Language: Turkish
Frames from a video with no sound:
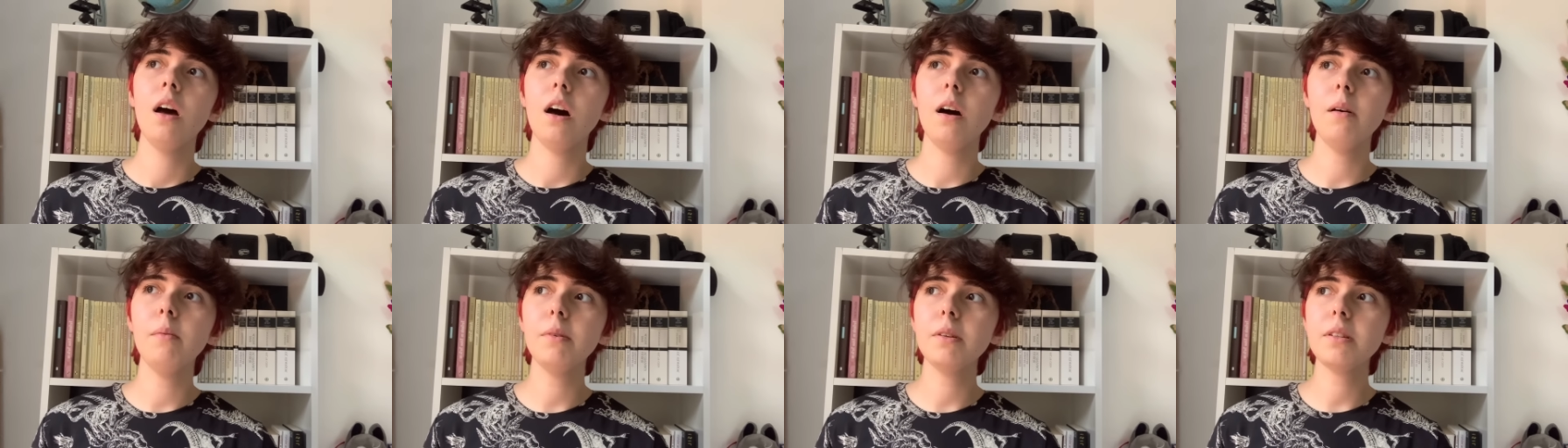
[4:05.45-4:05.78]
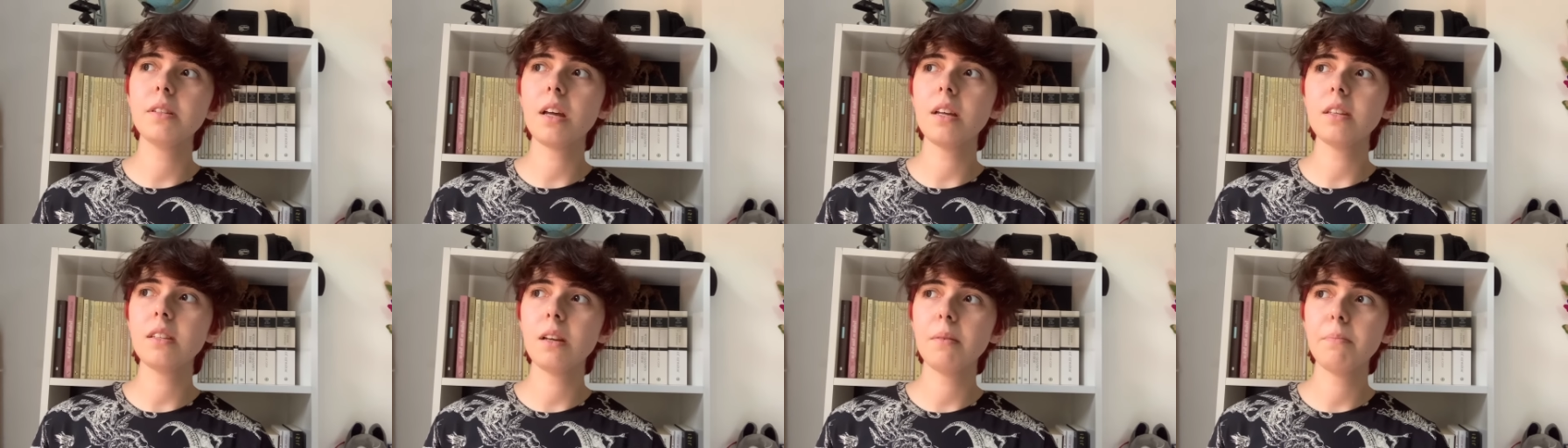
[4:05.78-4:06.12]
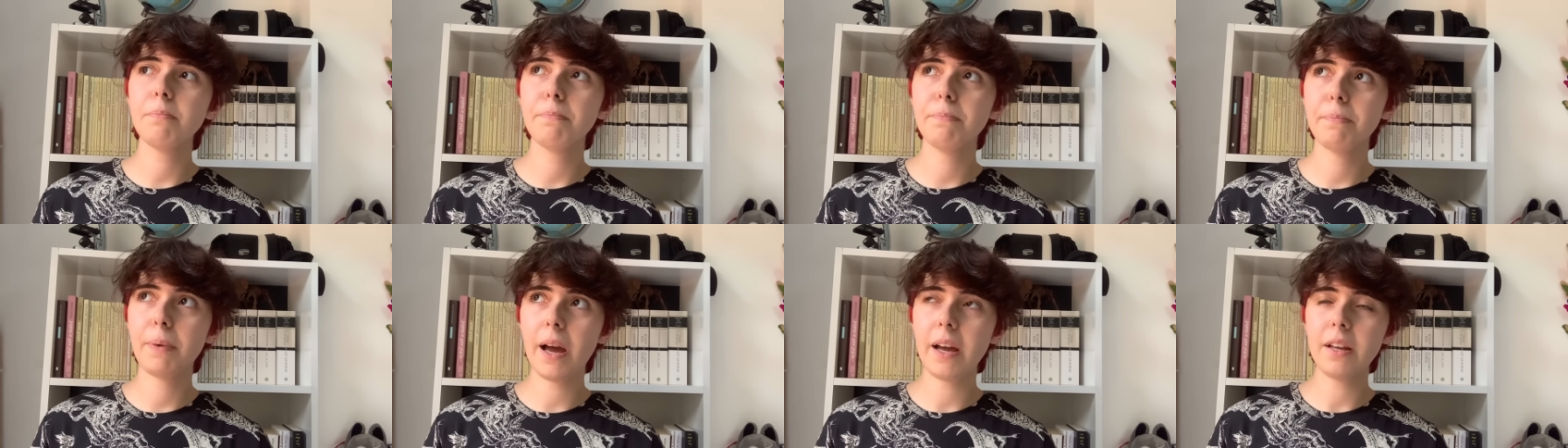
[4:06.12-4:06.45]
Ama
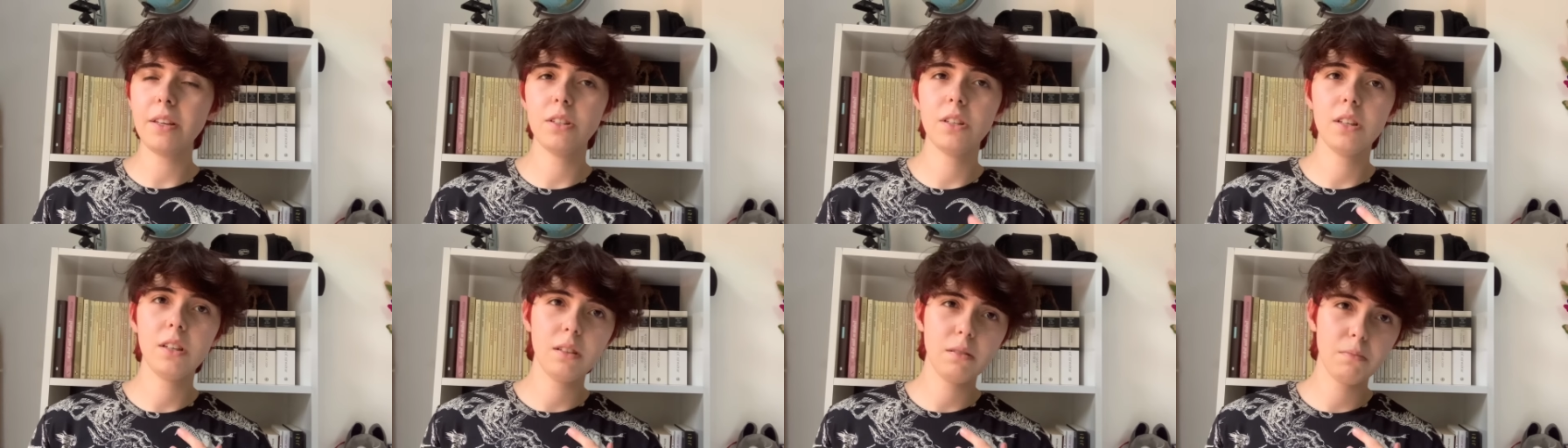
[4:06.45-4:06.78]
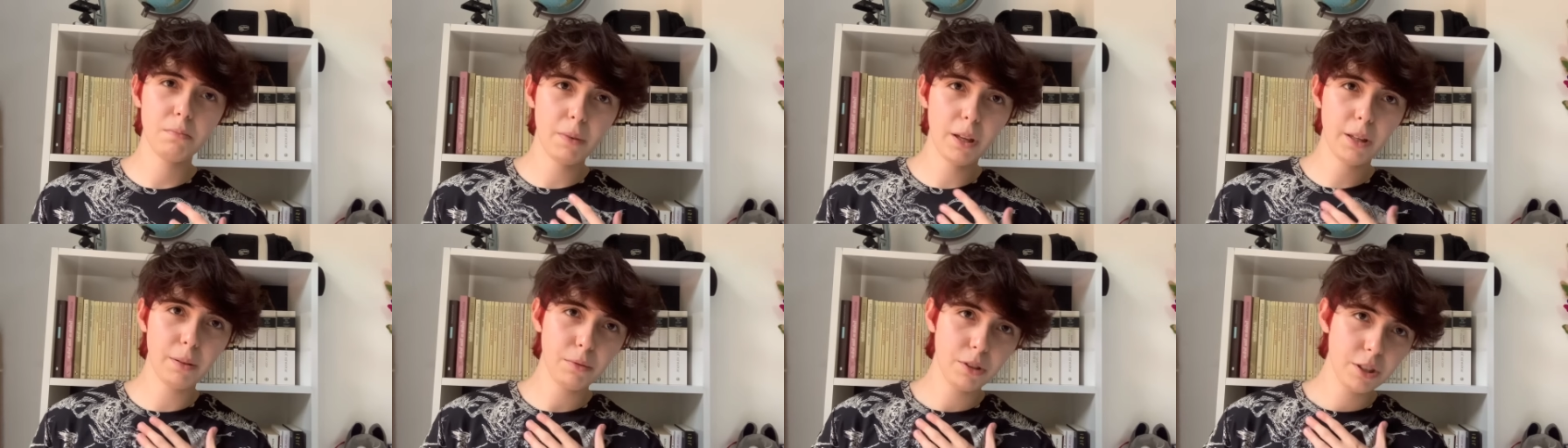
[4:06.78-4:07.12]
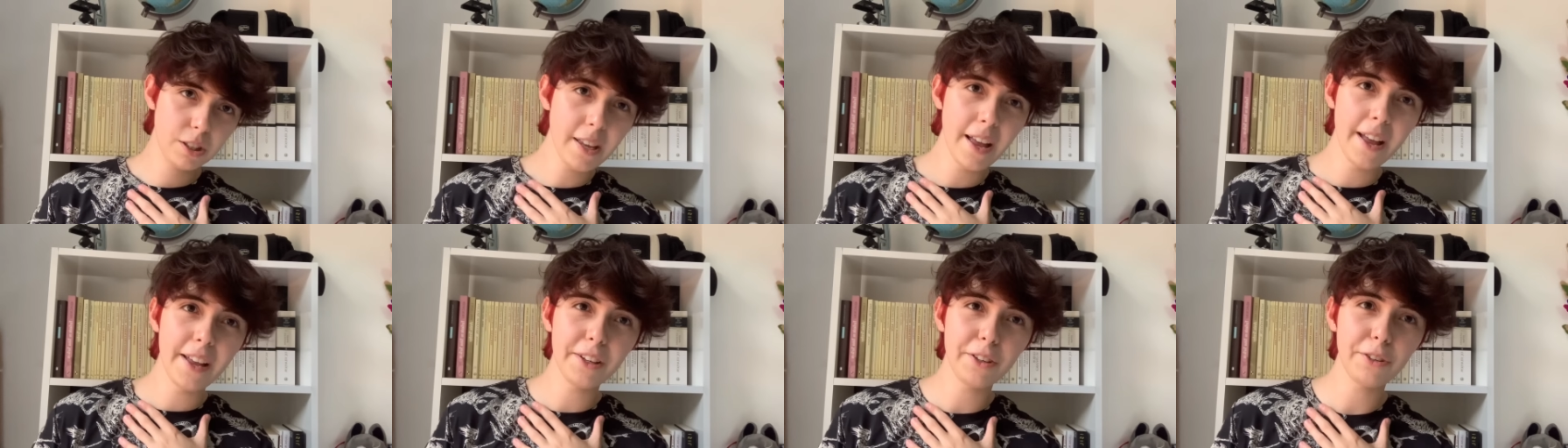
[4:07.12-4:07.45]
zaten bence benim kişisel